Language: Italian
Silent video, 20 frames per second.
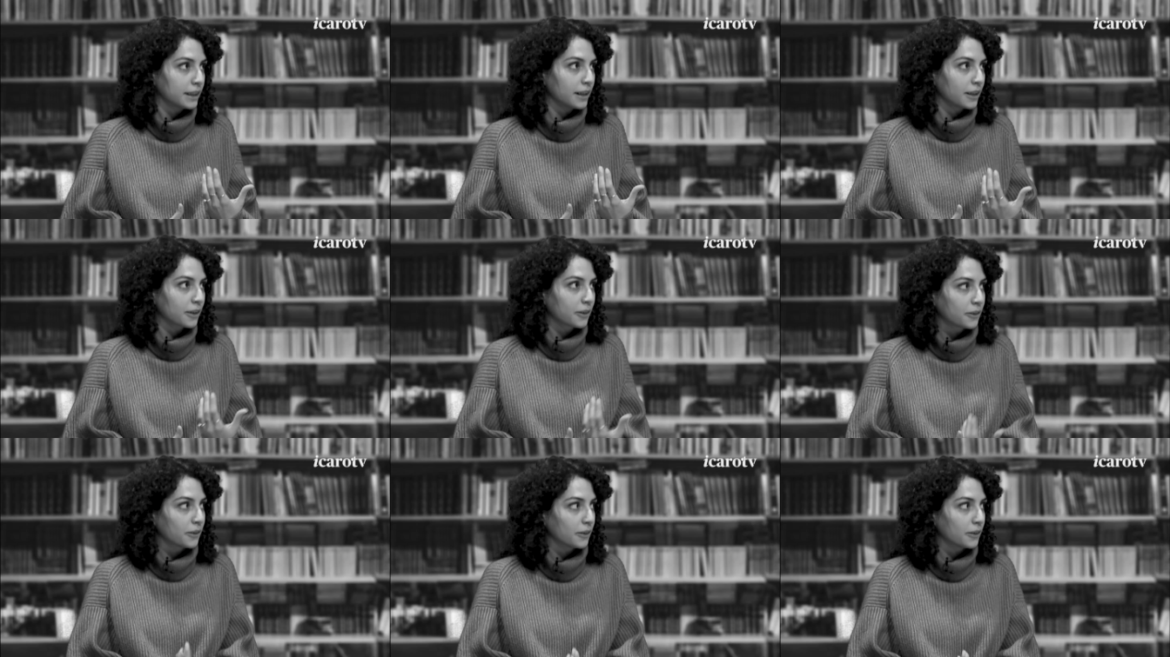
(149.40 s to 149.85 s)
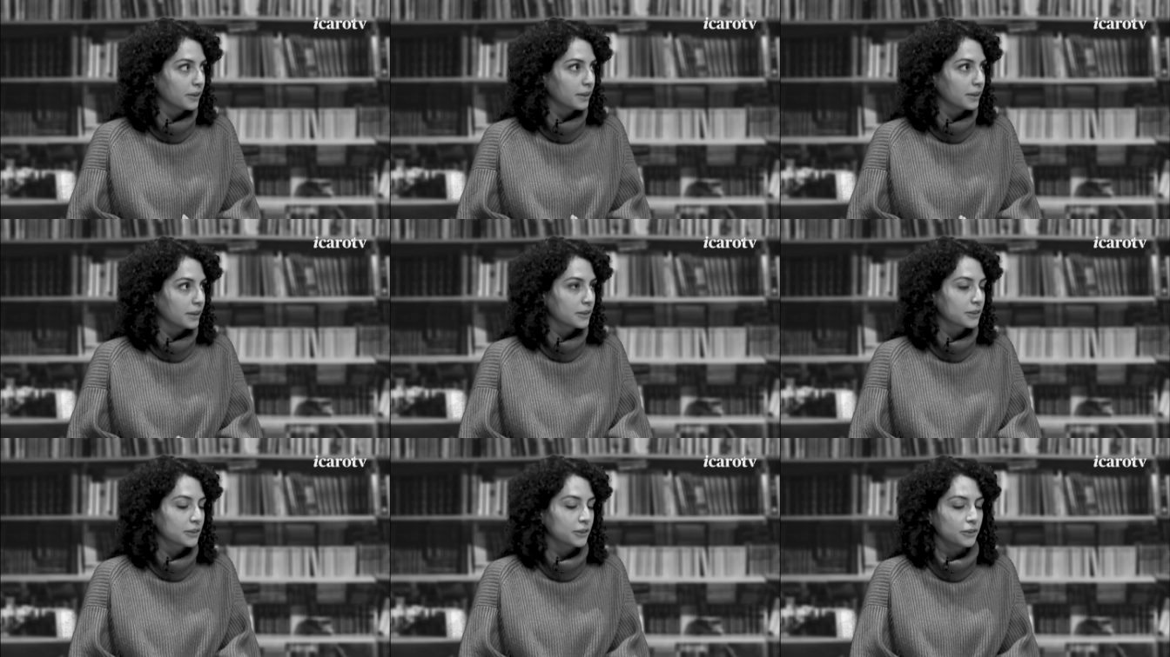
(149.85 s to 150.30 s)
i
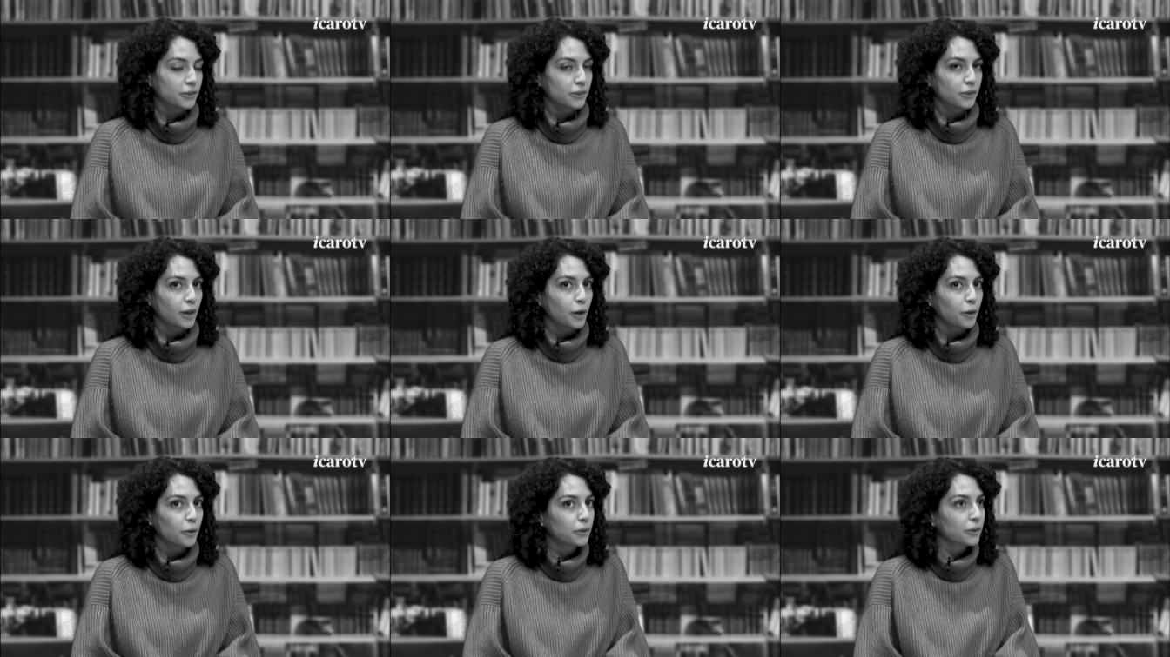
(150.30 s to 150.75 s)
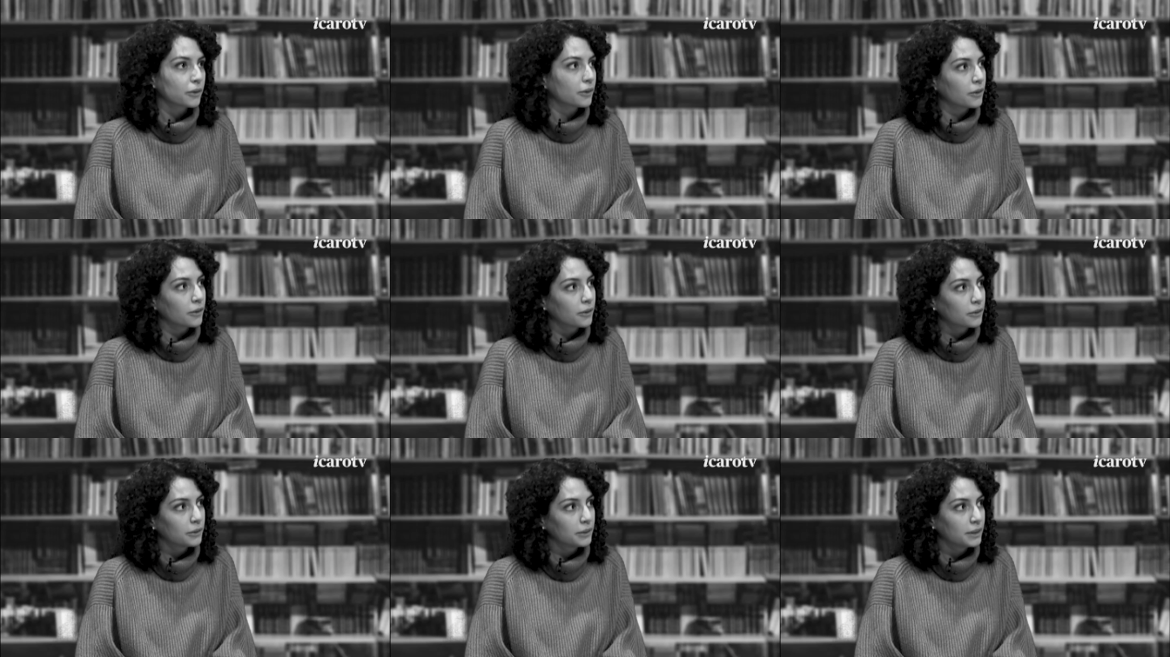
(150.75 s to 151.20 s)
racconti sono
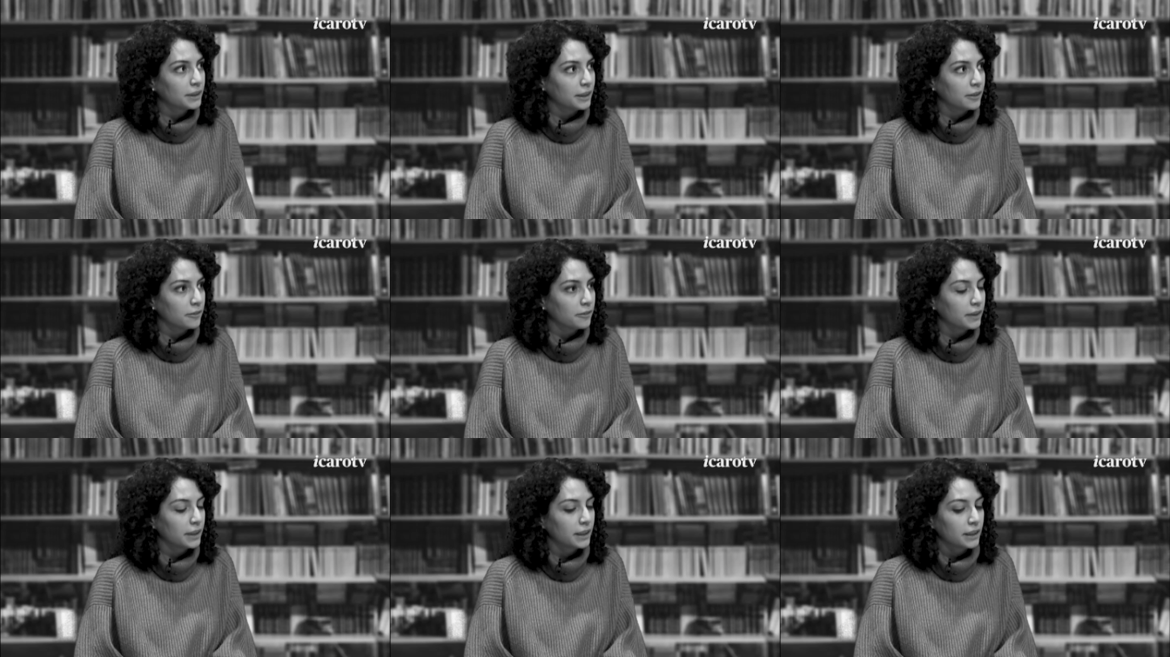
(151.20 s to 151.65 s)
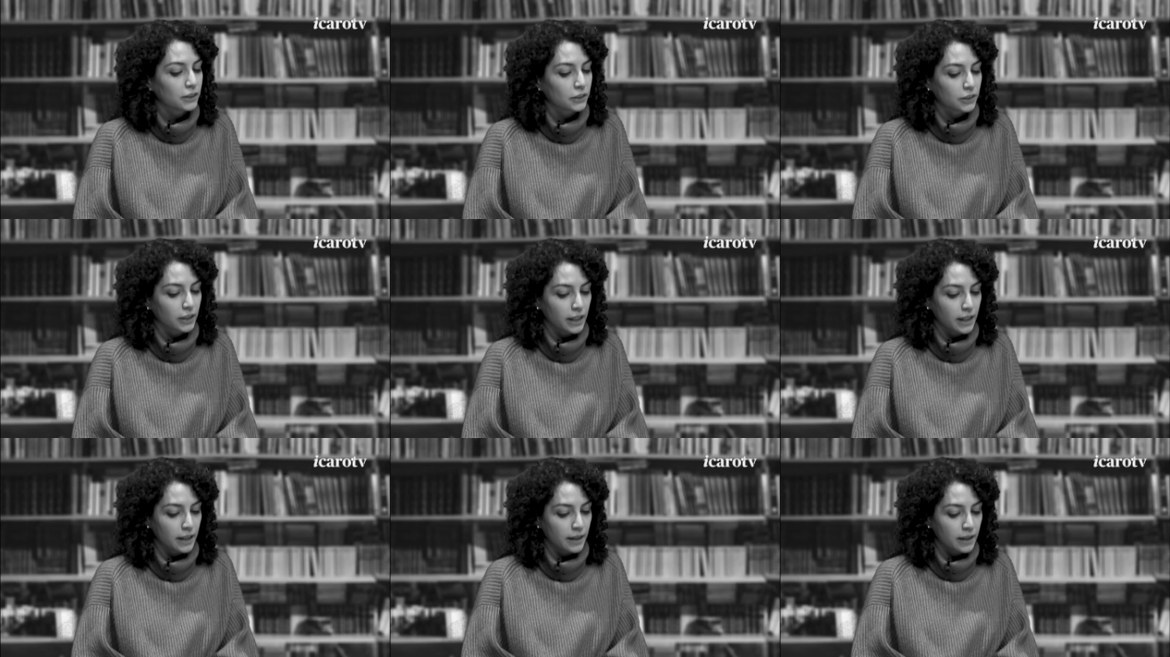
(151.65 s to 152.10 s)
autoconclusivi
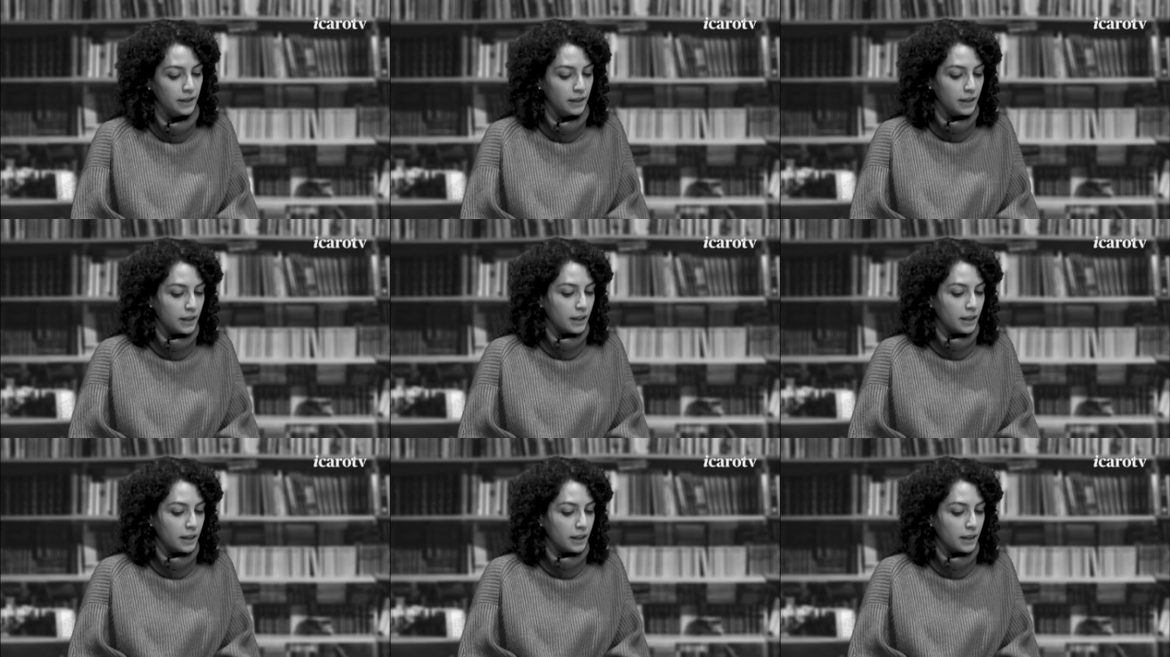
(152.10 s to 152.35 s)
c'è